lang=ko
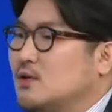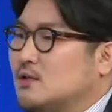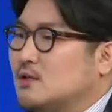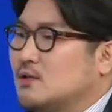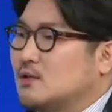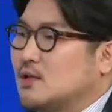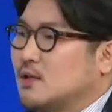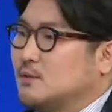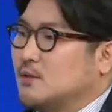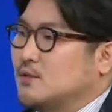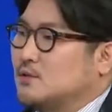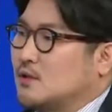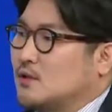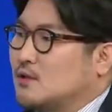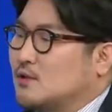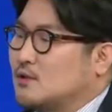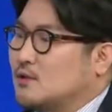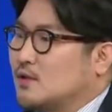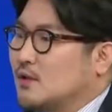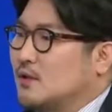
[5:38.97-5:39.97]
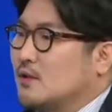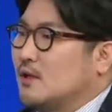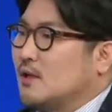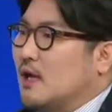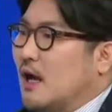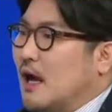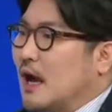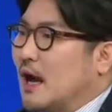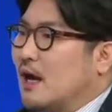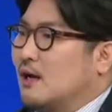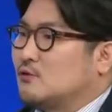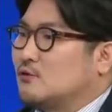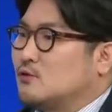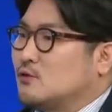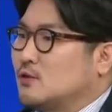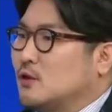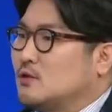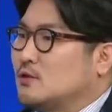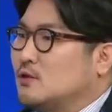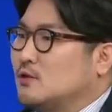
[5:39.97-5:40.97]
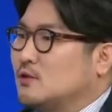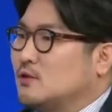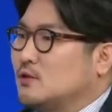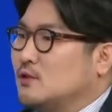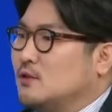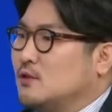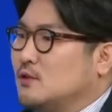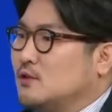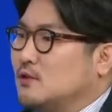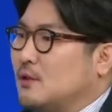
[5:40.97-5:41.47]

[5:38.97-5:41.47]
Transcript: 그렇다면 저는 이제 아주 청년들을